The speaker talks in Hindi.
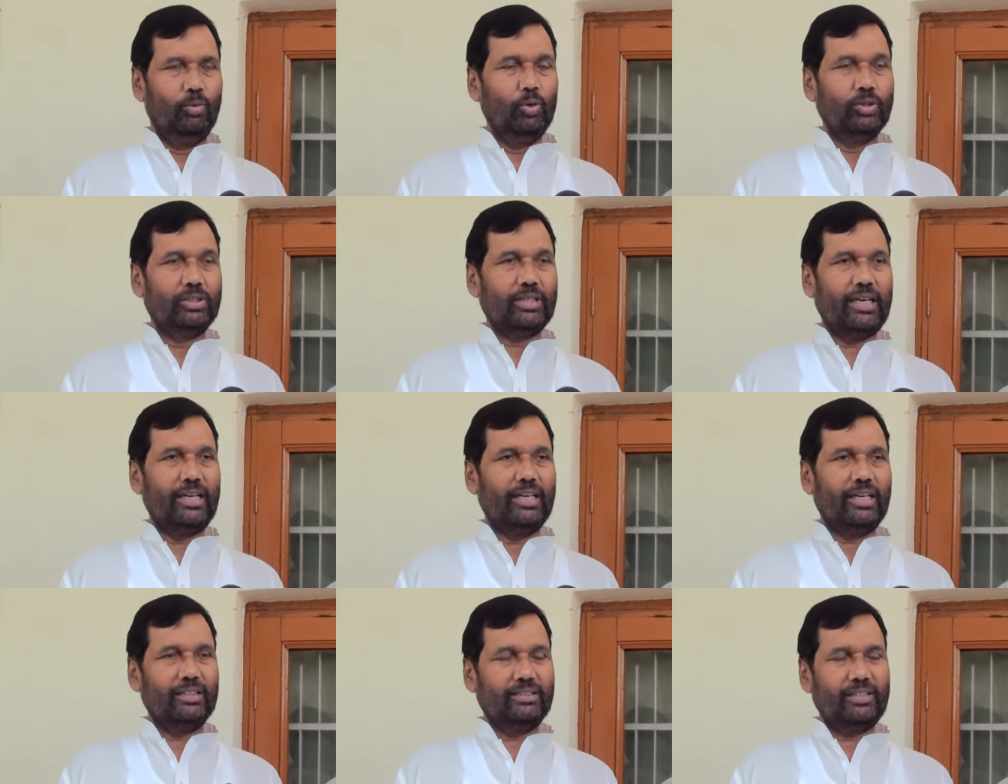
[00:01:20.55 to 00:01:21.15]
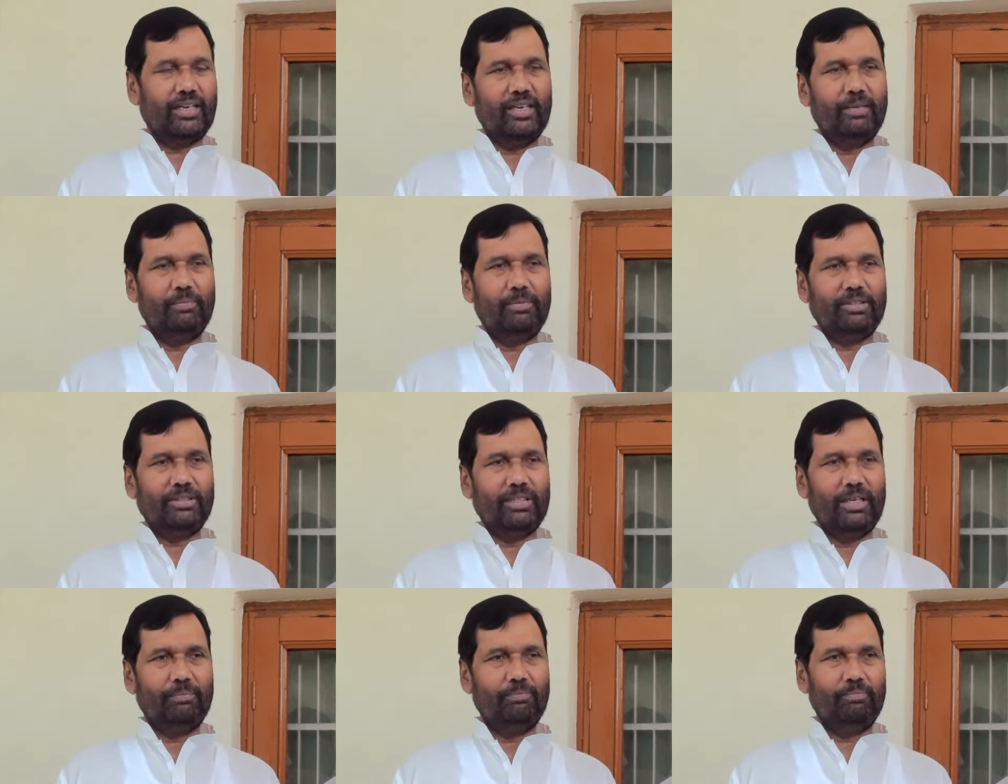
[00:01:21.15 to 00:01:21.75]
वो सारे के सारे
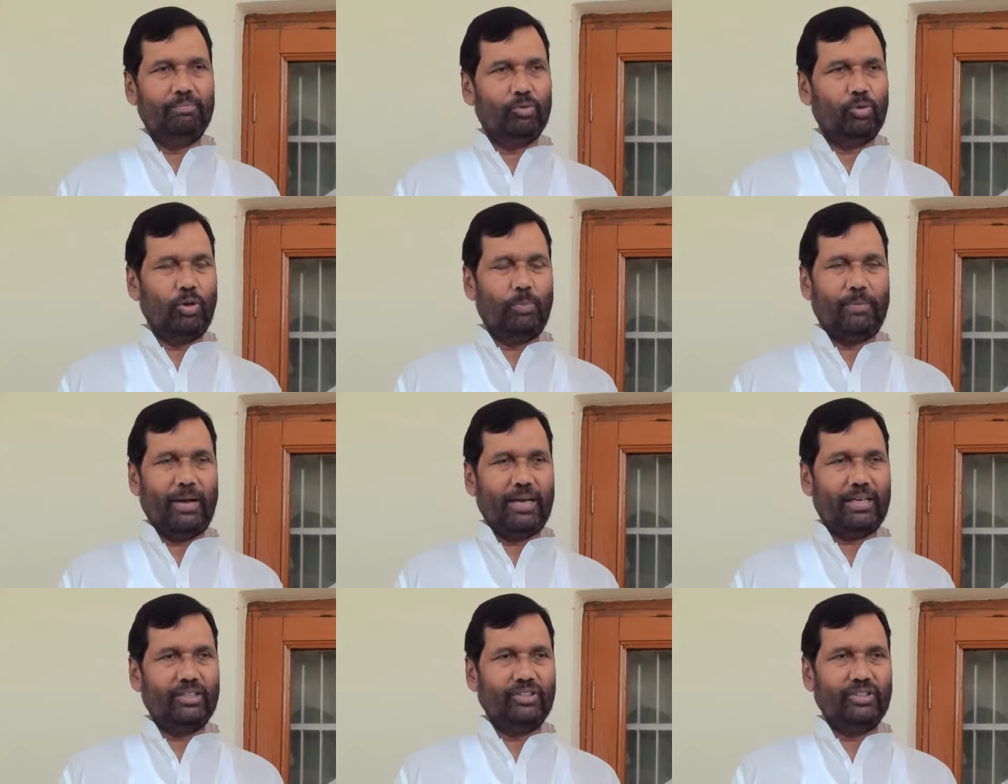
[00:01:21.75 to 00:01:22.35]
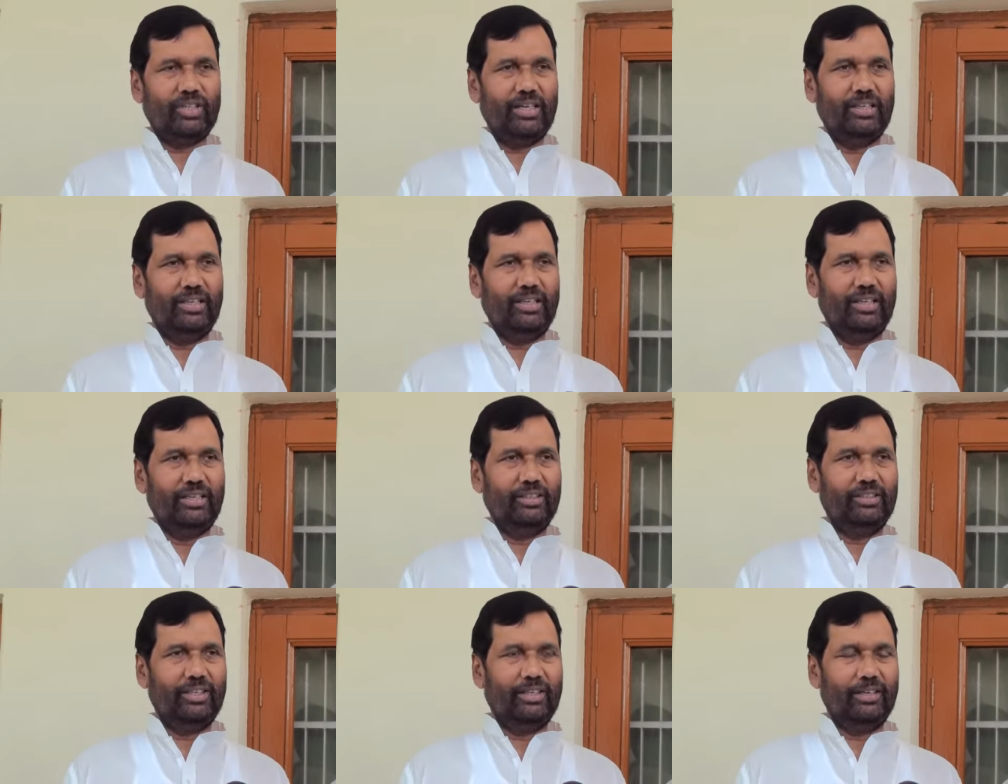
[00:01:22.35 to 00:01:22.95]
बच्चे कोई पाकिस्तानी
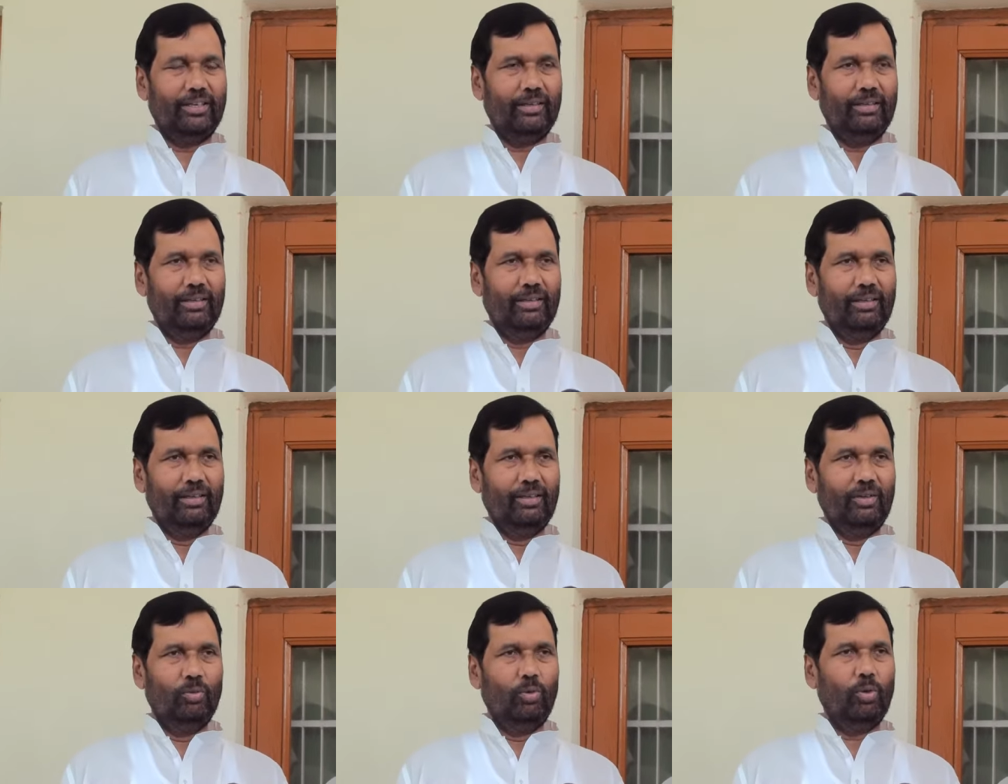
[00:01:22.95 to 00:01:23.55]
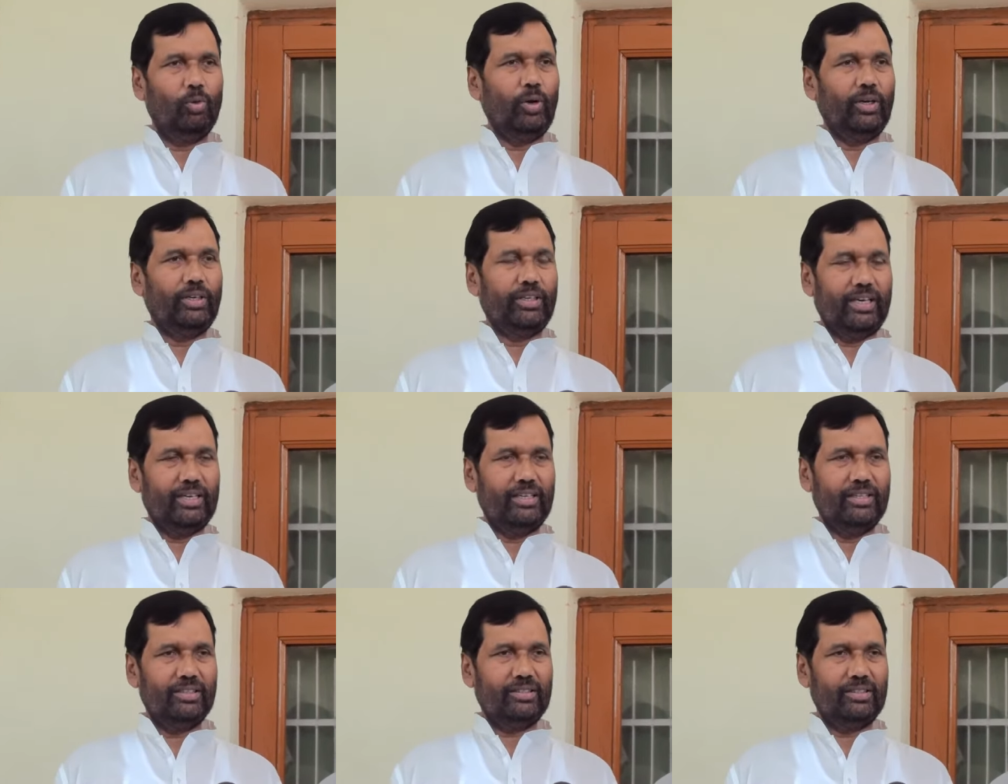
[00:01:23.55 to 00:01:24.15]
नहीं थे वो कोई
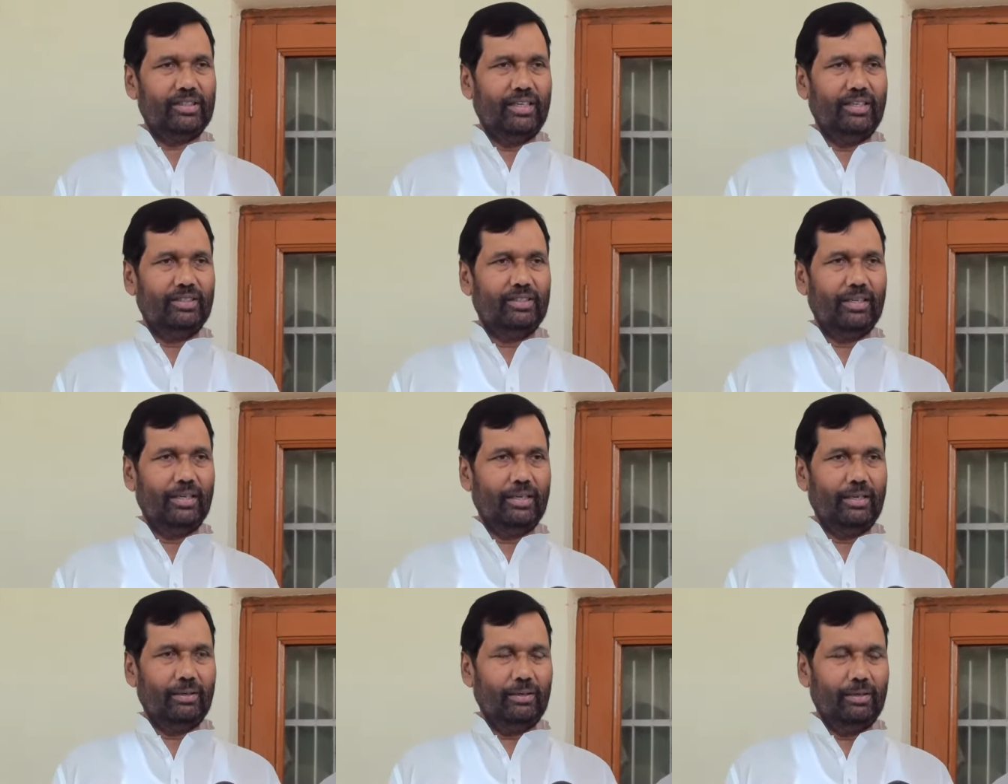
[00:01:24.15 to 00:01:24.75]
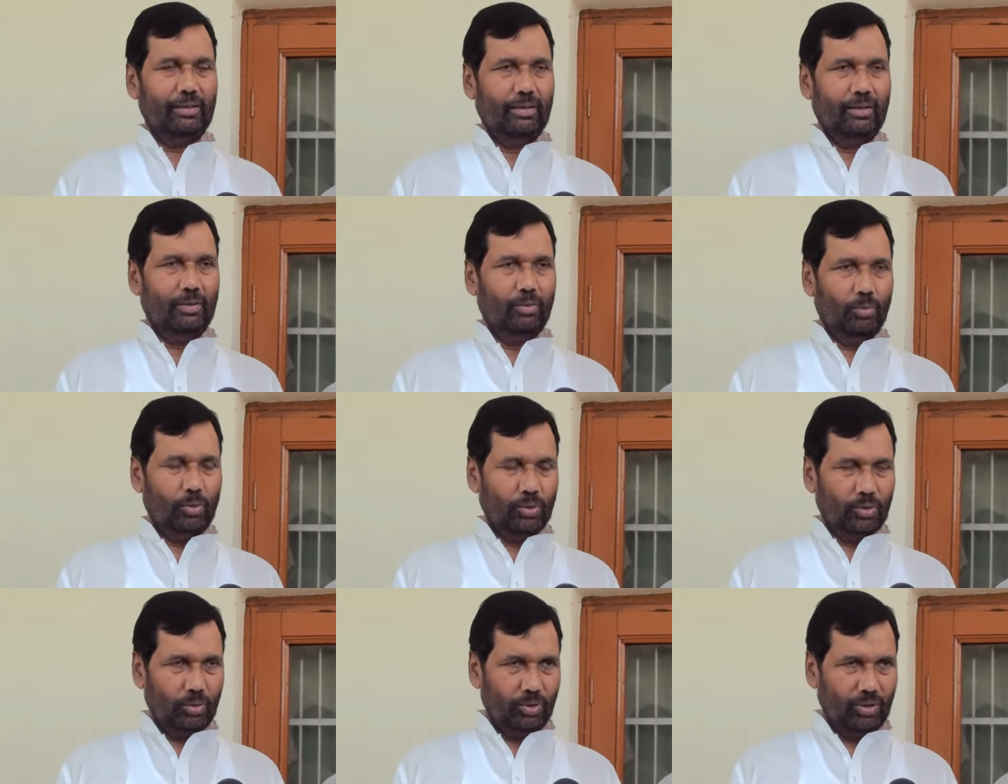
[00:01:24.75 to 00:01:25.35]
टेररिस्ट नहीं थे
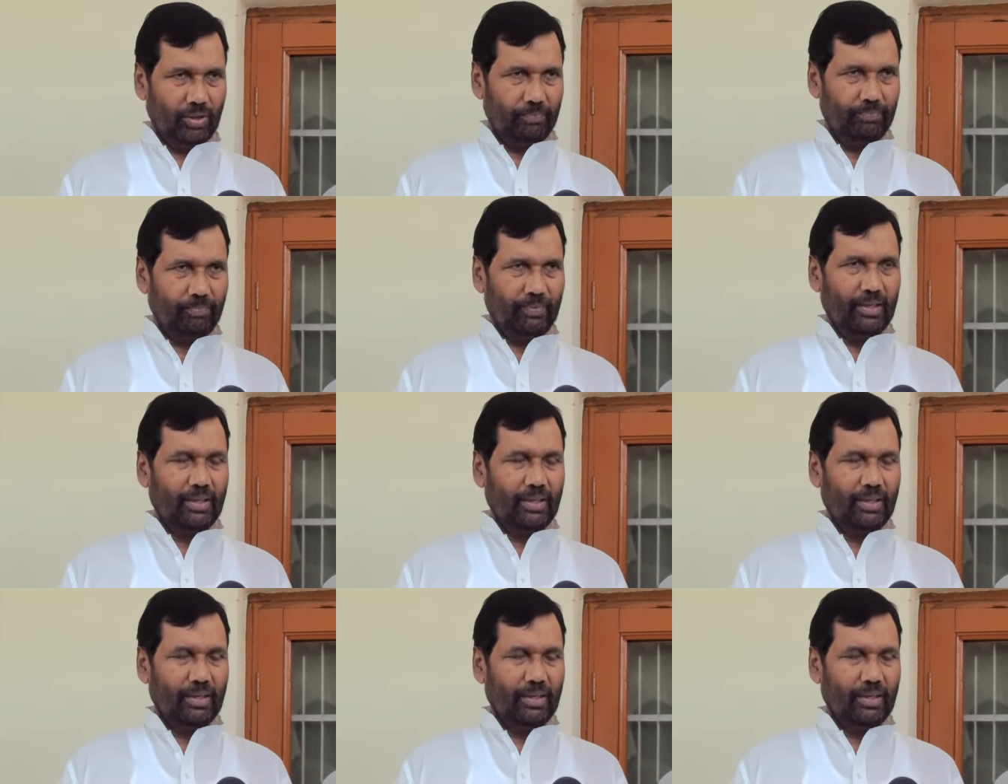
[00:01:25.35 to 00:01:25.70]
वो तो